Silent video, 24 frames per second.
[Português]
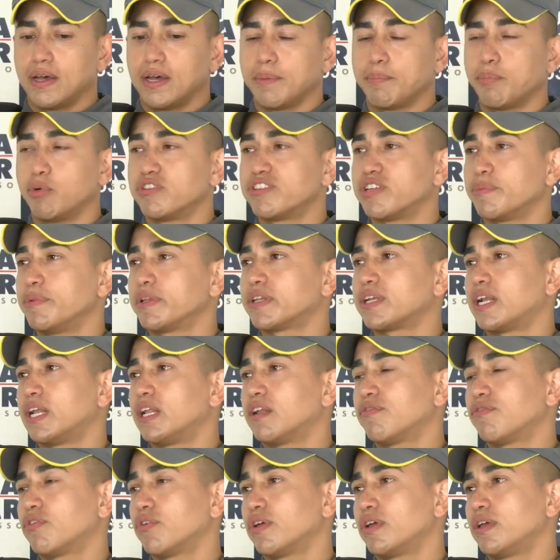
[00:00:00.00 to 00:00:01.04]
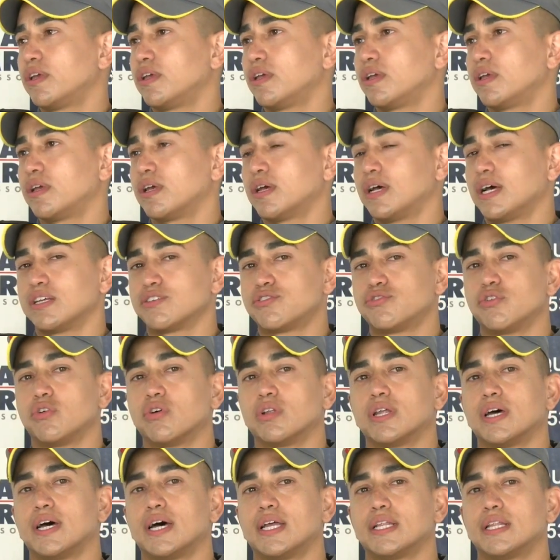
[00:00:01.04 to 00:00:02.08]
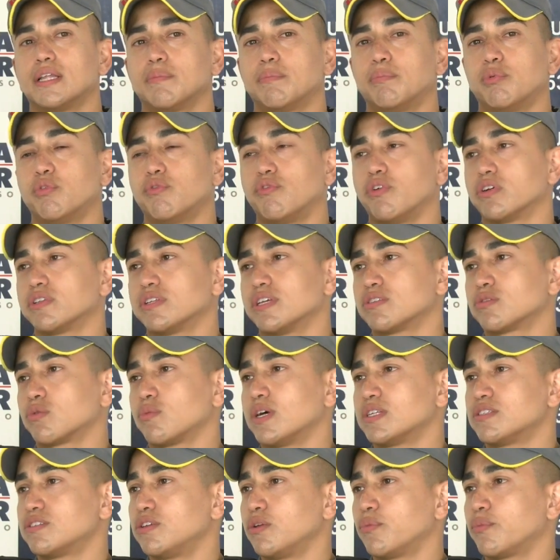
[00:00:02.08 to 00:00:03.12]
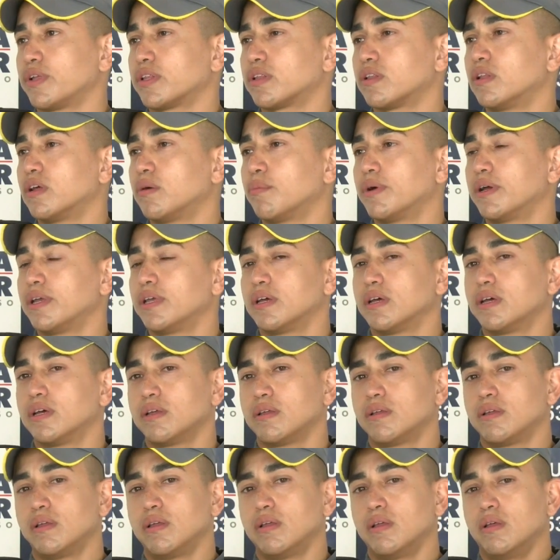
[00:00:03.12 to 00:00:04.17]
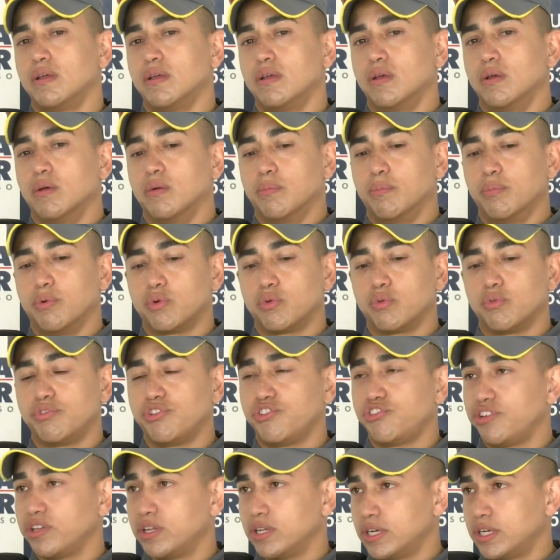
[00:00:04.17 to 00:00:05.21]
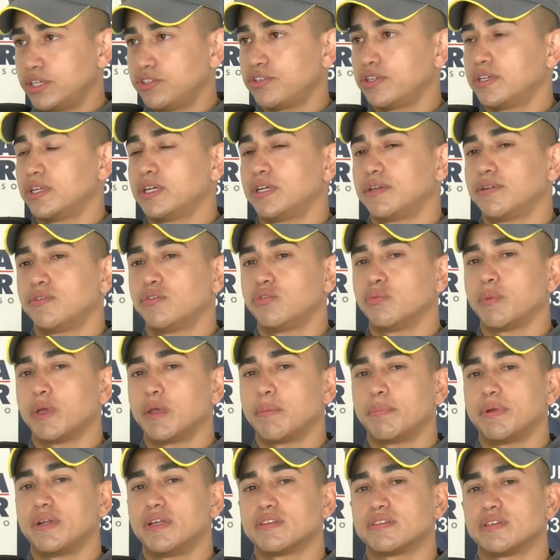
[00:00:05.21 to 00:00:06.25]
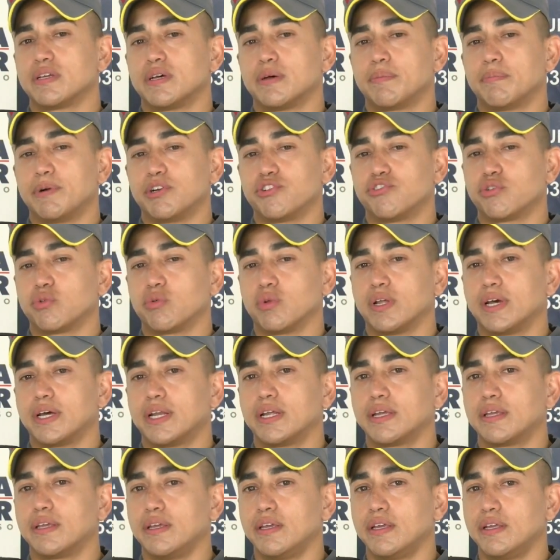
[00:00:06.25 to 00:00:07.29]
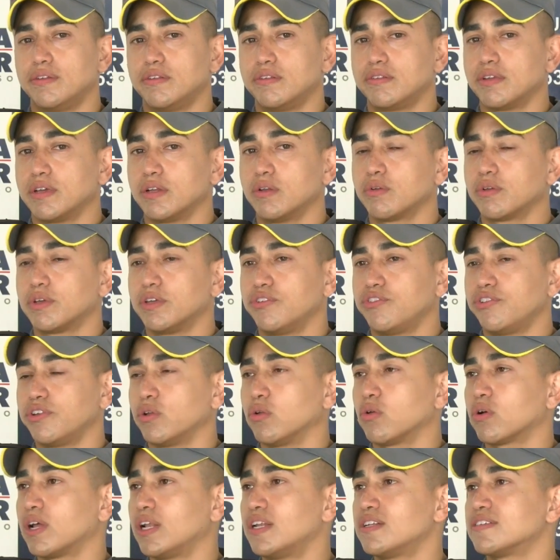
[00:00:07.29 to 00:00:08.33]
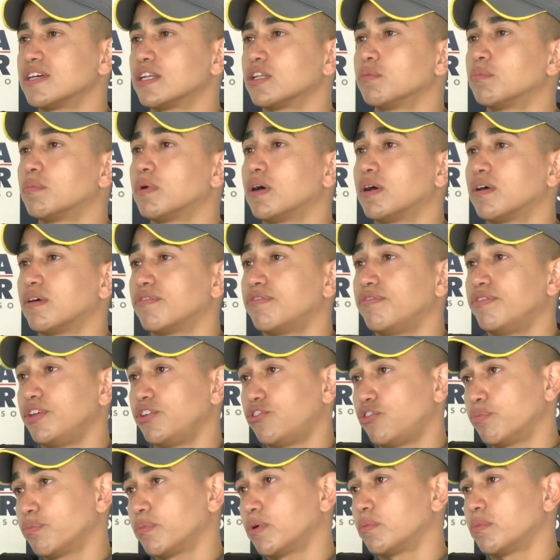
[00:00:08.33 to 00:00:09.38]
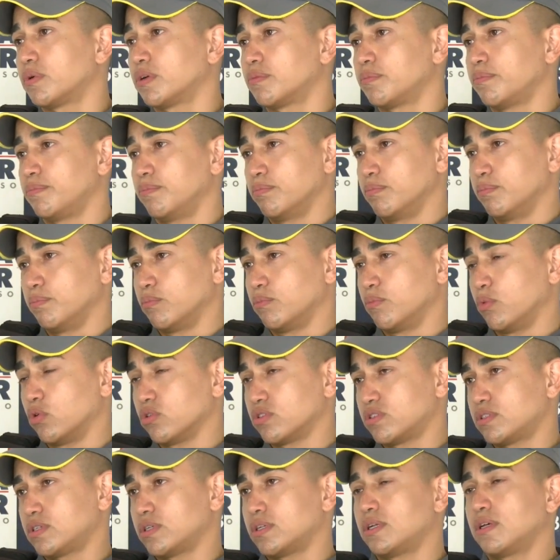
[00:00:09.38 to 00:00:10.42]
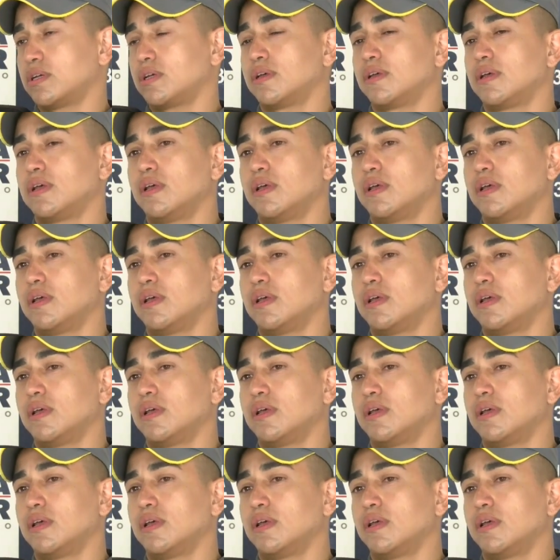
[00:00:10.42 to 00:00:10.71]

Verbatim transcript: A polícia militar ela foi acionada por volta das 4h50 da manhã por um vigilante né, de uma empresa particular aqui, dizendo que tinha localizado uma vítima, uma moça, né,